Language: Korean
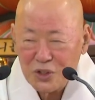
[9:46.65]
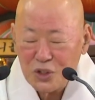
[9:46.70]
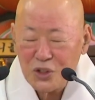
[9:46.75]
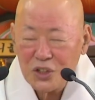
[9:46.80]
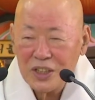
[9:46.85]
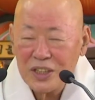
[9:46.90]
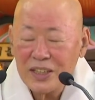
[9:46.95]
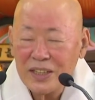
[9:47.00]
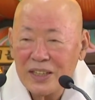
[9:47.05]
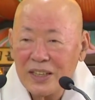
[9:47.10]

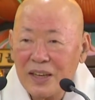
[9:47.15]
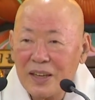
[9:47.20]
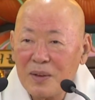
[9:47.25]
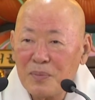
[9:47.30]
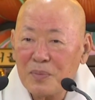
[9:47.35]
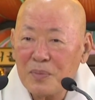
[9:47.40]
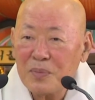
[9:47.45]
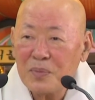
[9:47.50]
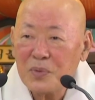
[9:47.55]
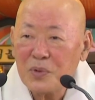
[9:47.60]
쉽게
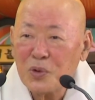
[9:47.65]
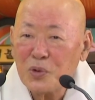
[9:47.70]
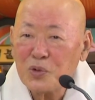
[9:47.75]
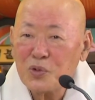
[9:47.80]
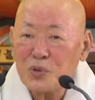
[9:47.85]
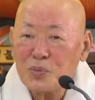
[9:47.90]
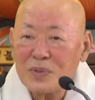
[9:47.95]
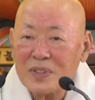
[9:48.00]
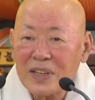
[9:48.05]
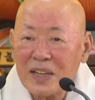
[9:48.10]

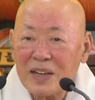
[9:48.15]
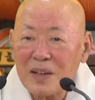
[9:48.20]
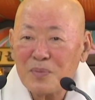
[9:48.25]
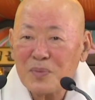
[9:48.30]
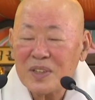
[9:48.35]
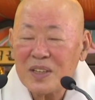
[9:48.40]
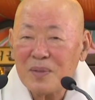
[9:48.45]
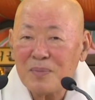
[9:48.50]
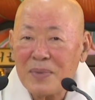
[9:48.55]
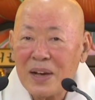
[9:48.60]
요즘
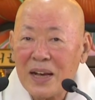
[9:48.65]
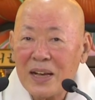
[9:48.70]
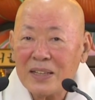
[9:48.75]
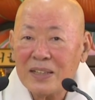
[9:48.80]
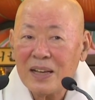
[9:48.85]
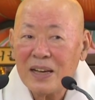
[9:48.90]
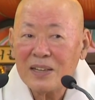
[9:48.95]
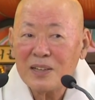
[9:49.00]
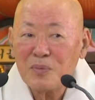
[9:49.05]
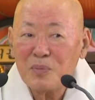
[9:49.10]
사람들이
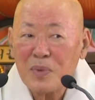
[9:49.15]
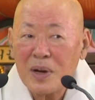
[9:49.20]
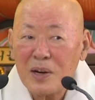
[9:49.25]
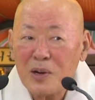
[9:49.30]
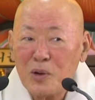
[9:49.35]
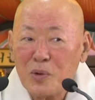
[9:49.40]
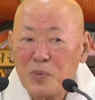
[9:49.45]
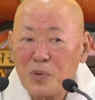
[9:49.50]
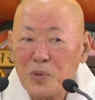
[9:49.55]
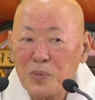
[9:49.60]
많이 하는
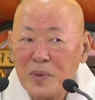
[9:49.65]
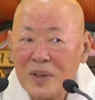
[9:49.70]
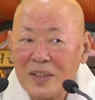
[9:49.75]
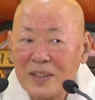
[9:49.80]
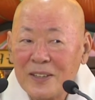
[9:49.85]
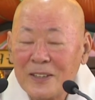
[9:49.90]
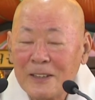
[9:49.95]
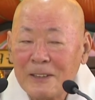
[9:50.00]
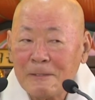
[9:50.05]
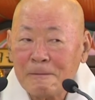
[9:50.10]
말로
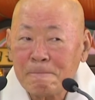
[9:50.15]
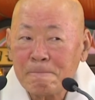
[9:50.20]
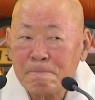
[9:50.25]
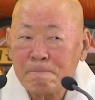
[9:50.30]
보면은